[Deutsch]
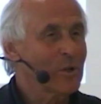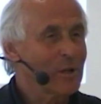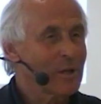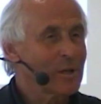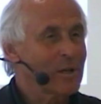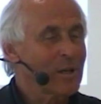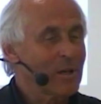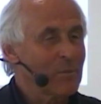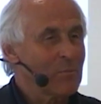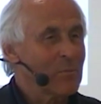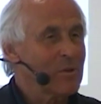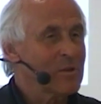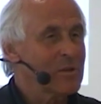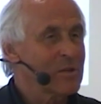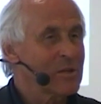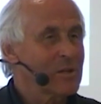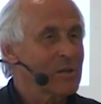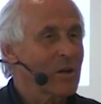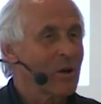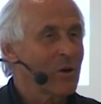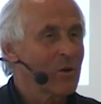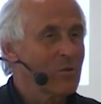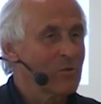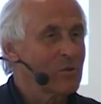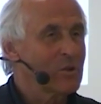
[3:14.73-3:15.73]
indem man
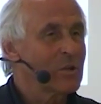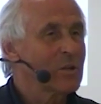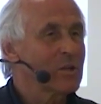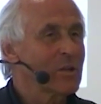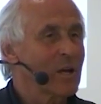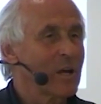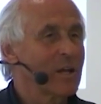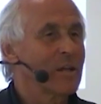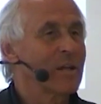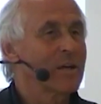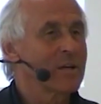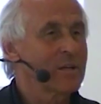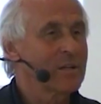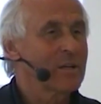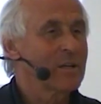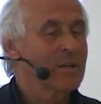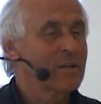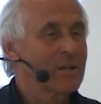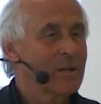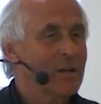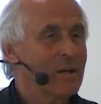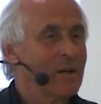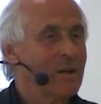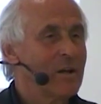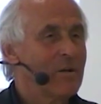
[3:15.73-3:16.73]
sich auch wieder daran
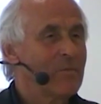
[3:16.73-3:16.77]
erinnert,